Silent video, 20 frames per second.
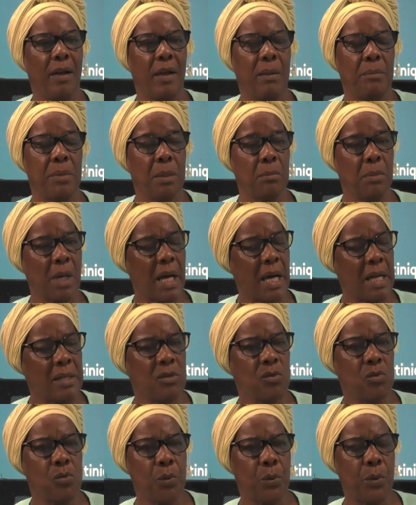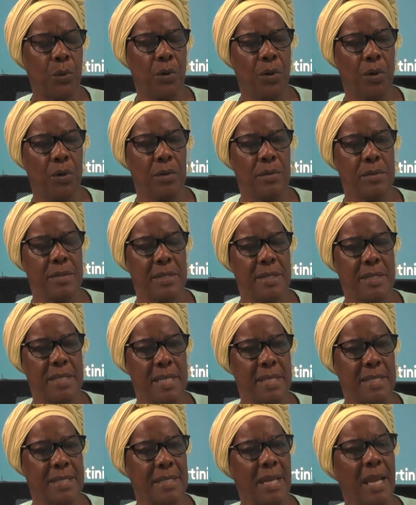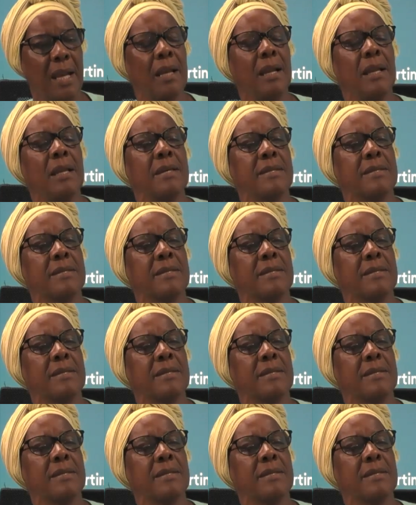Eh bien, mon cas donc c'est celle